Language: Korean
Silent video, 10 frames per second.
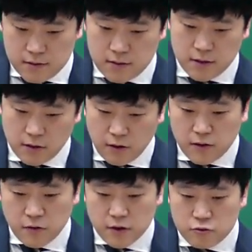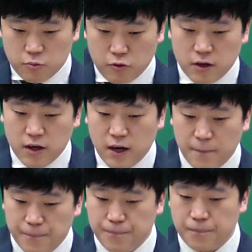그래서 여기 쭉 보니까
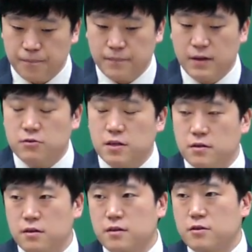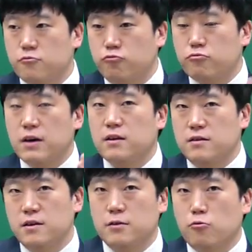음, 어쨌든
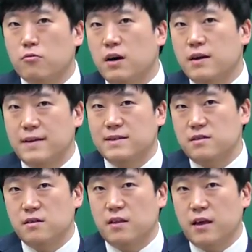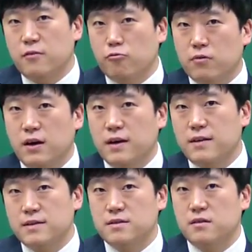국가를 통과하게 됐을 때, 통과하게
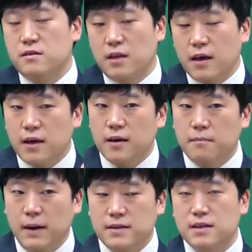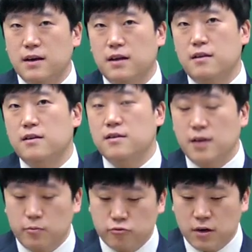됐을 때 발생하는,
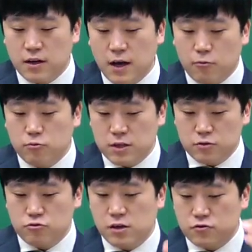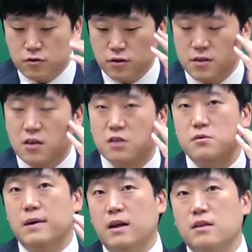그러니까 부과하고 징수할 수 있는 세금을
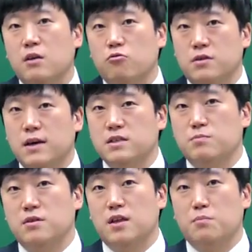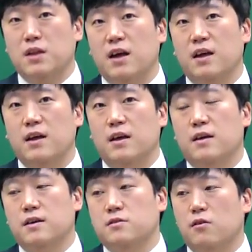말한다고 이해하시면 됩니다.
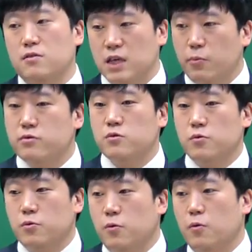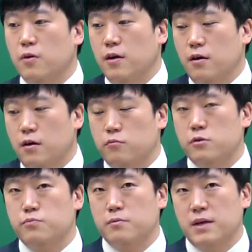그래서 기본적으로 어,
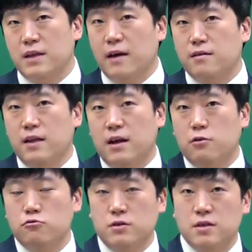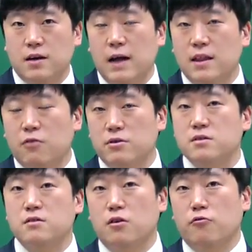물품이 다른 나라로 이제 간다고
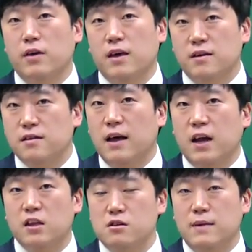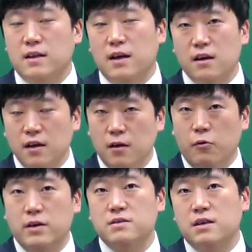했을 경우에 그 나라들마다
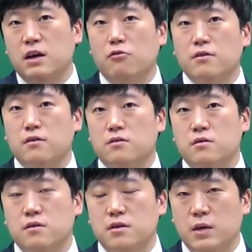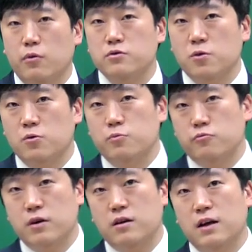관세라고 하는 것들을 기본적으로
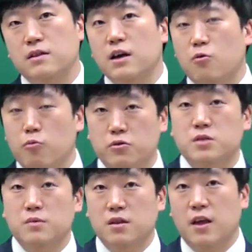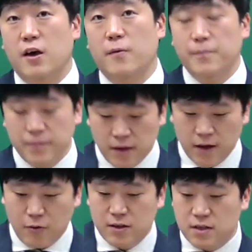부과를 한다고 보시면 돼요.
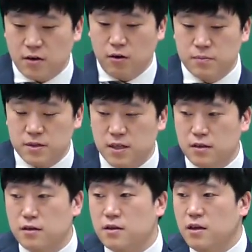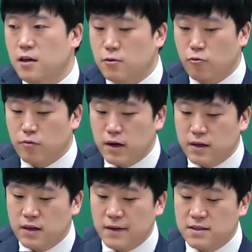관세가 없이는
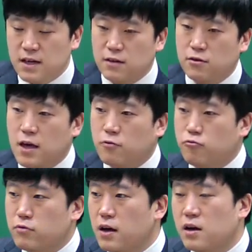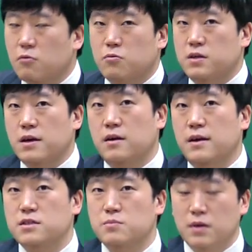통관이 되지 않겠구나라고 이해를
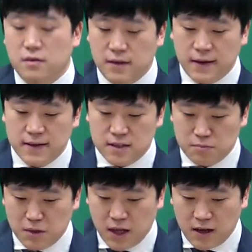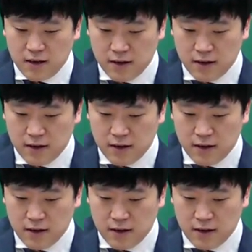하시면 되겠습니다.